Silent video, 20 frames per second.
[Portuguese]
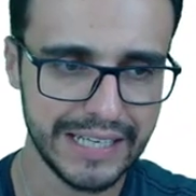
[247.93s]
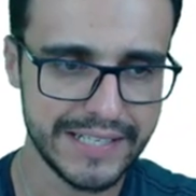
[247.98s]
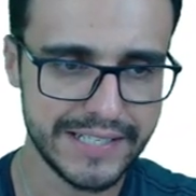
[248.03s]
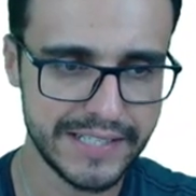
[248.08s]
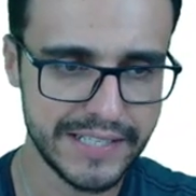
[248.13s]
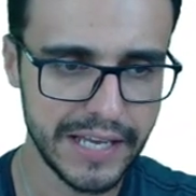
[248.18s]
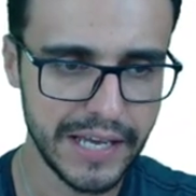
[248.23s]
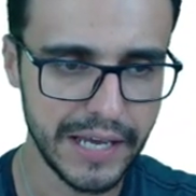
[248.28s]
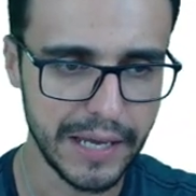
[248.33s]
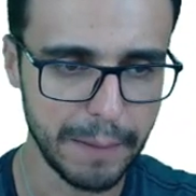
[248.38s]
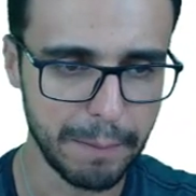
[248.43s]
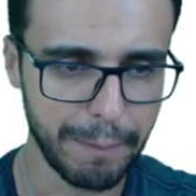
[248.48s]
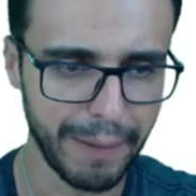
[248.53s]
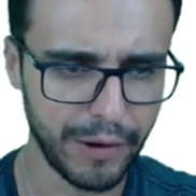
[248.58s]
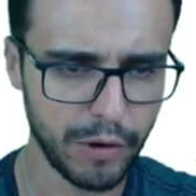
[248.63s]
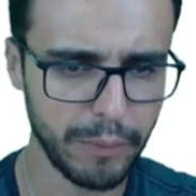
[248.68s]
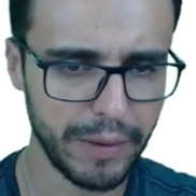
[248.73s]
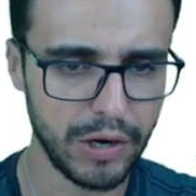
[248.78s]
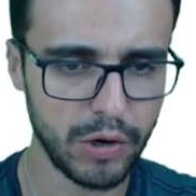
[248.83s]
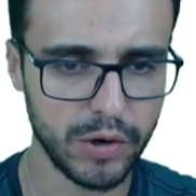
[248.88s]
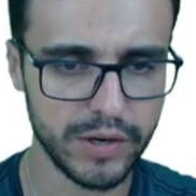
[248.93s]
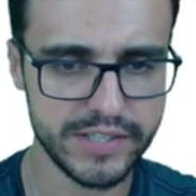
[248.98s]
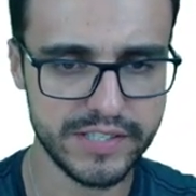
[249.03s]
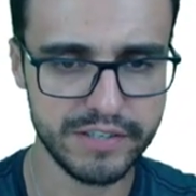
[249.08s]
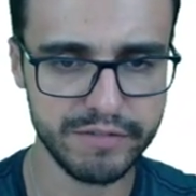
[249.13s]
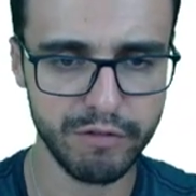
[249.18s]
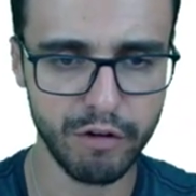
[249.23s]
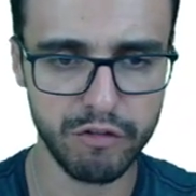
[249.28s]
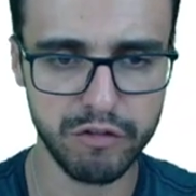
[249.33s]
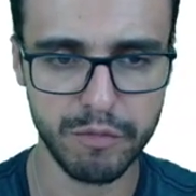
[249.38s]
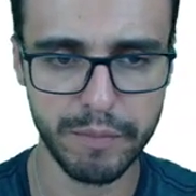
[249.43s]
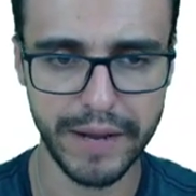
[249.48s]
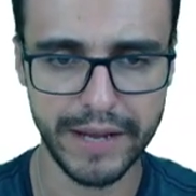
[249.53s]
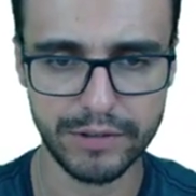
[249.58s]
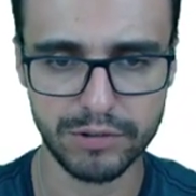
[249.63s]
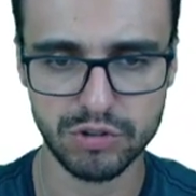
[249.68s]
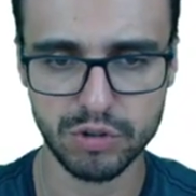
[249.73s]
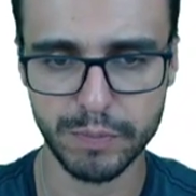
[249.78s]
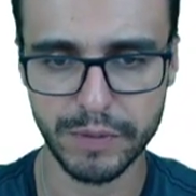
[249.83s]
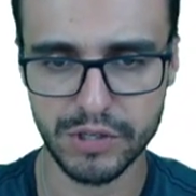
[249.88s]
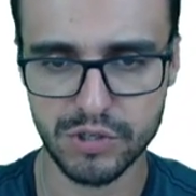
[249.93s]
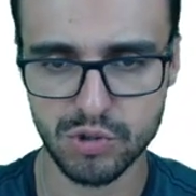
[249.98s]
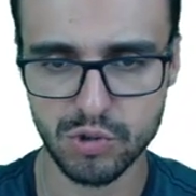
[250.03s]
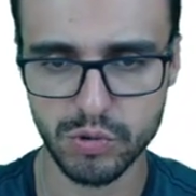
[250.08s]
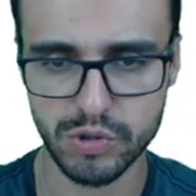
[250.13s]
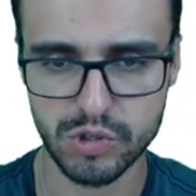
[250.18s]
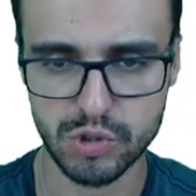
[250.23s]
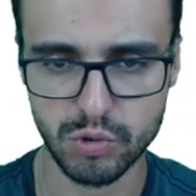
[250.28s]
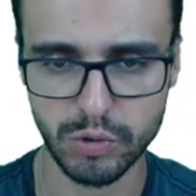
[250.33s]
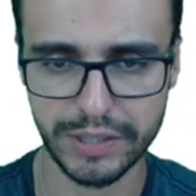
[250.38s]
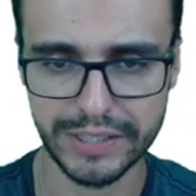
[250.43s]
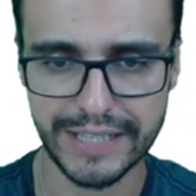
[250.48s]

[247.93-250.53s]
C. Para o melhor desenvolvimento de pessoas com